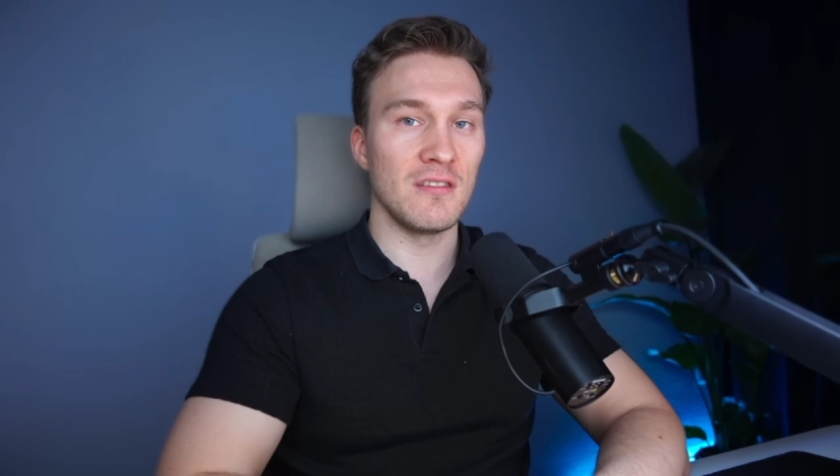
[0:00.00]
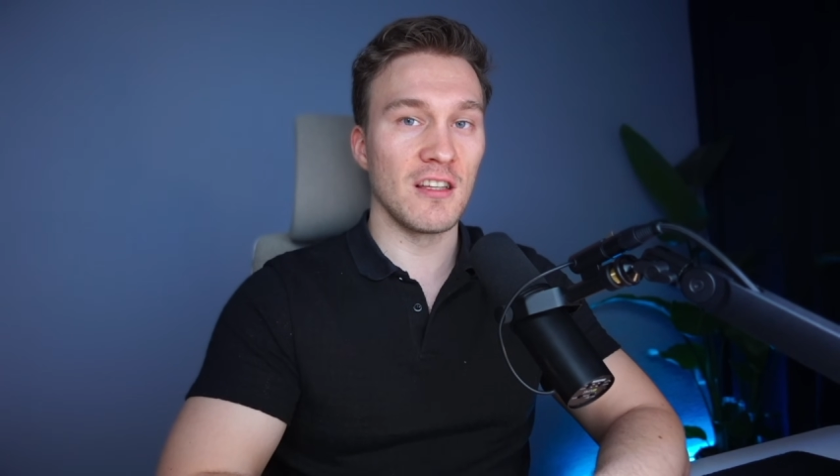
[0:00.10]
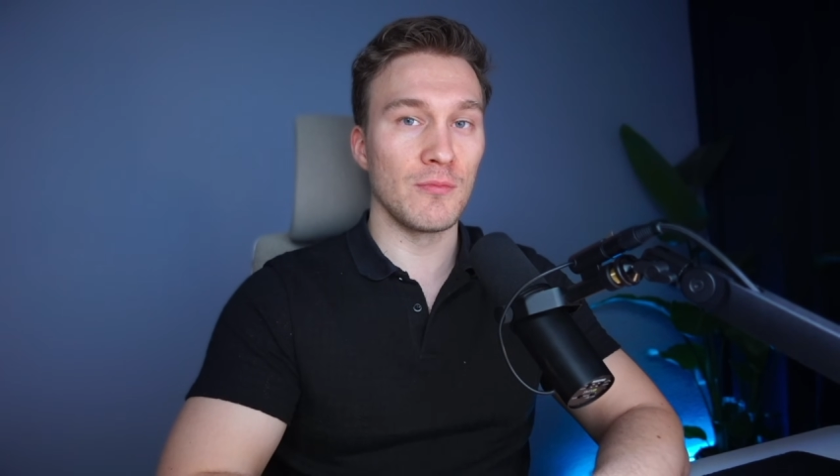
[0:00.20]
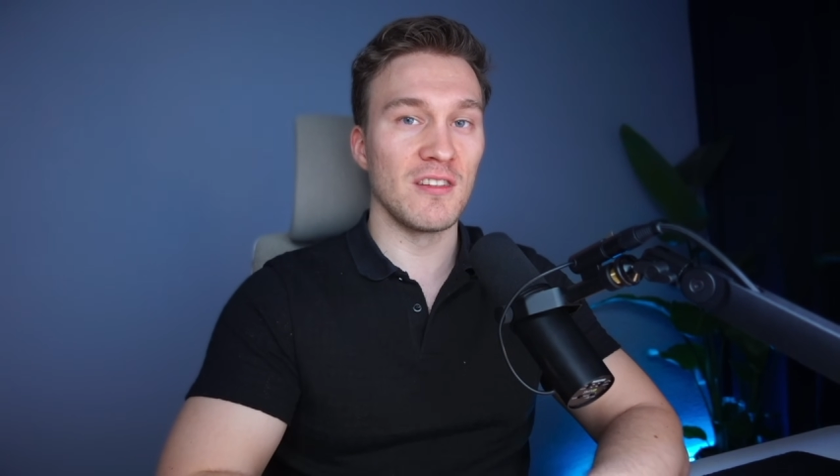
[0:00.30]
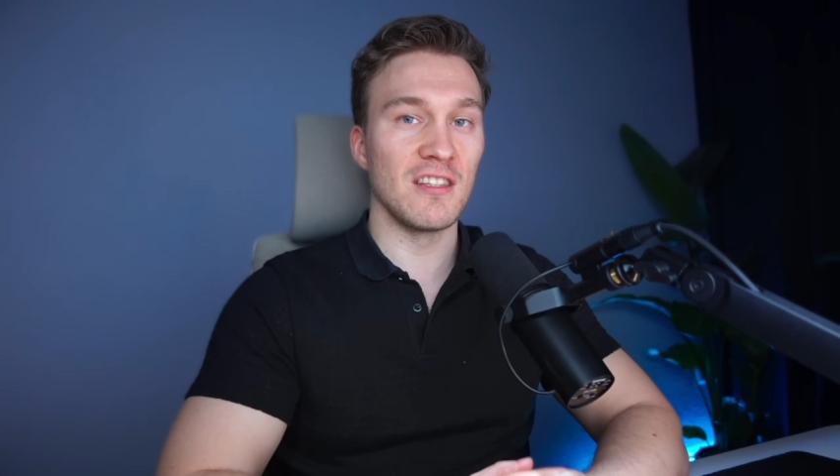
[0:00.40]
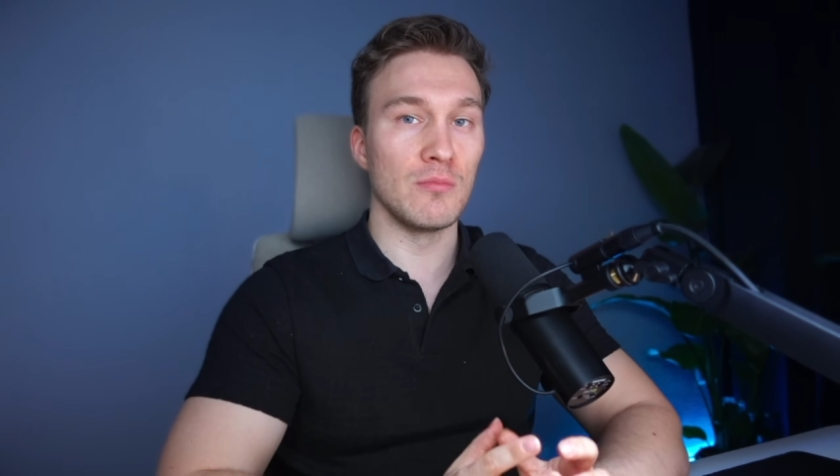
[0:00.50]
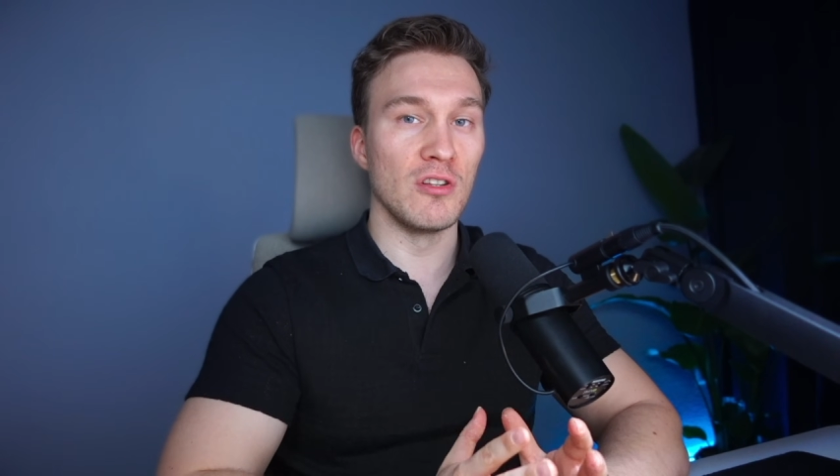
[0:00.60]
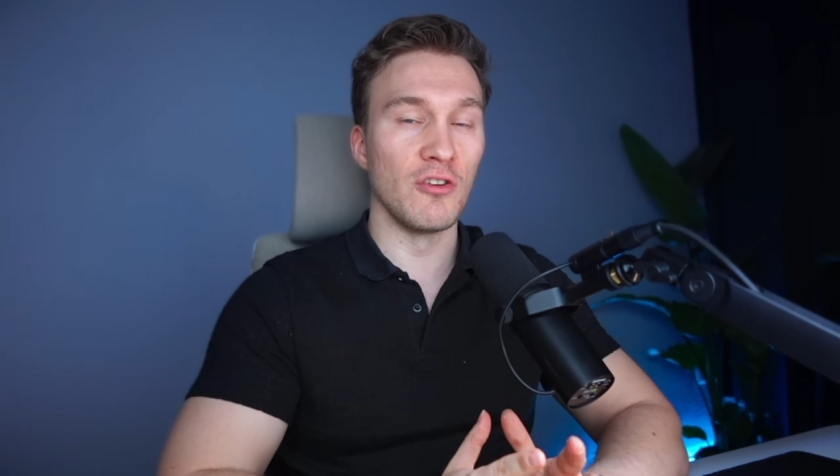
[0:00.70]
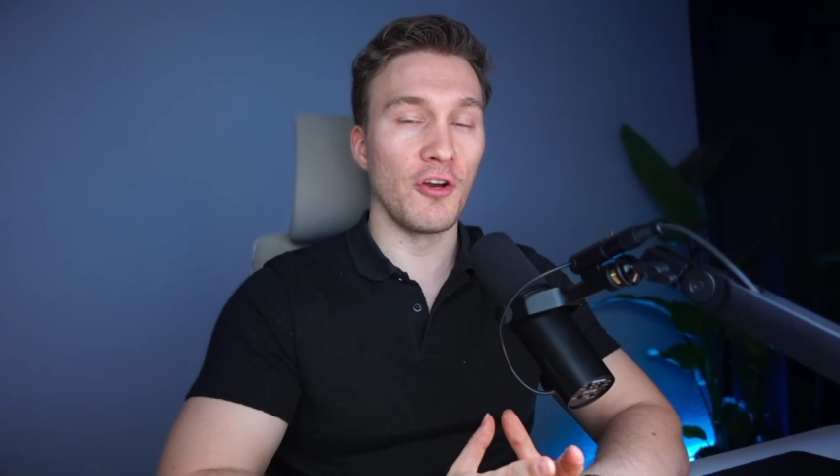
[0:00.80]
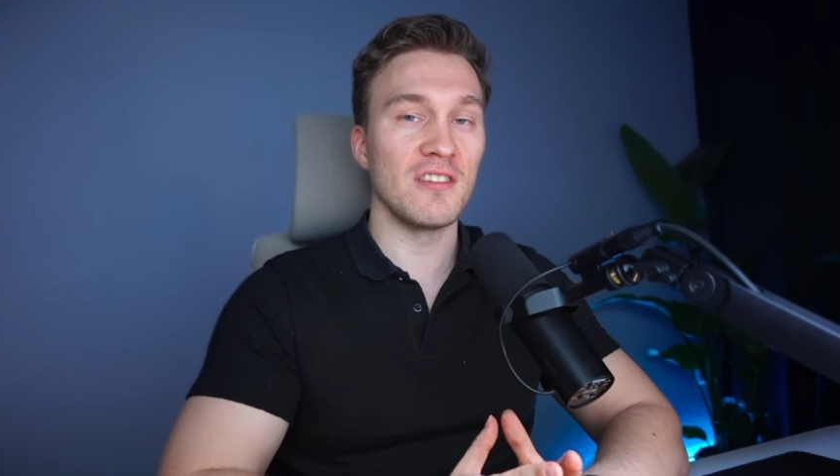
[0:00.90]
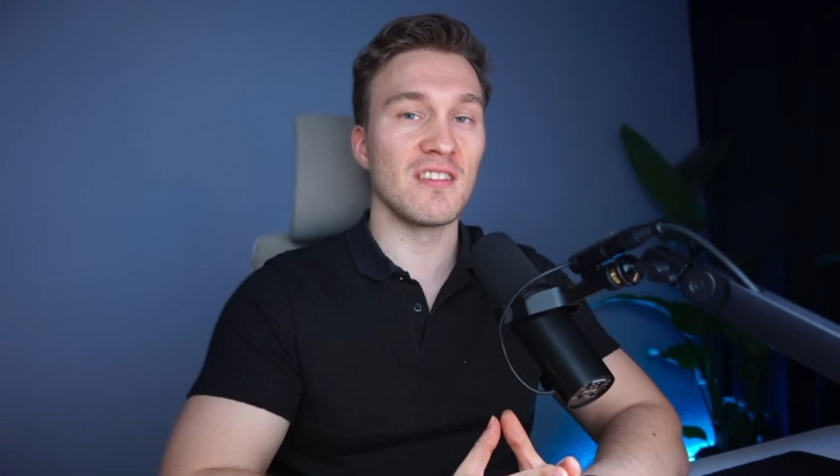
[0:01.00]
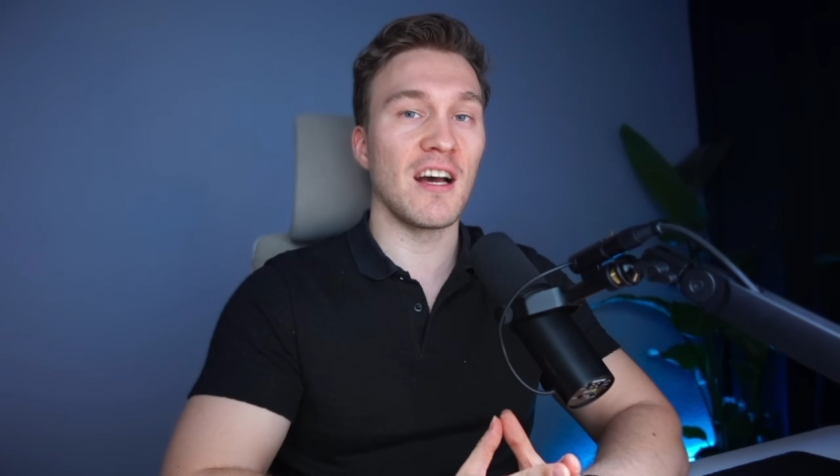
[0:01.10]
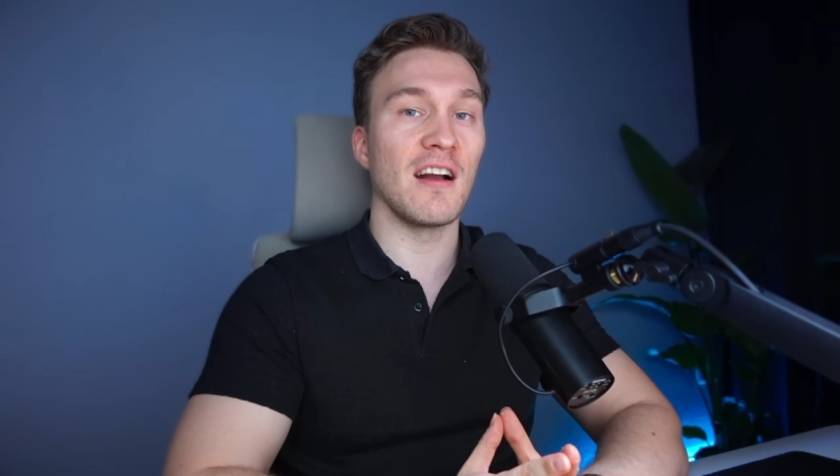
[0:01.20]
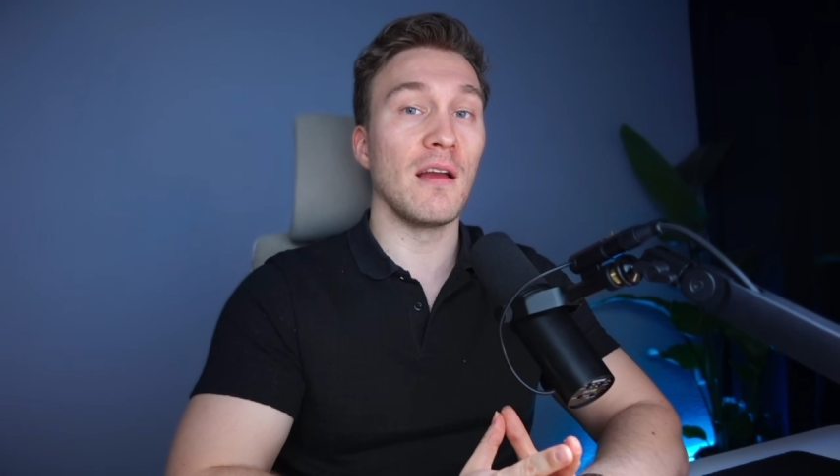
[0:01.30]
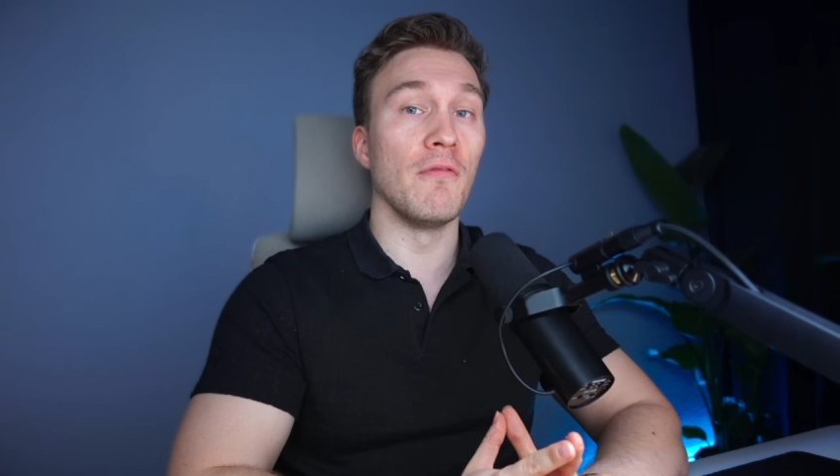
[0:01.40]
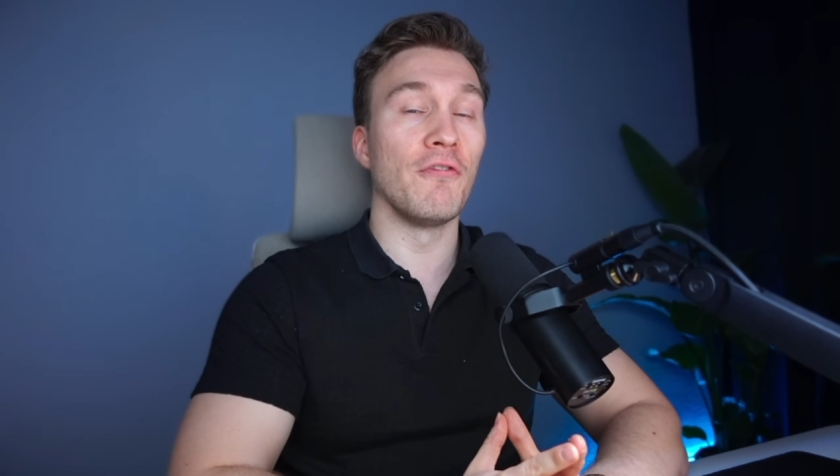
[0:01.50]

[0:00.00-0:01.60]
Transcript: dass man sich mit solchen Sachen im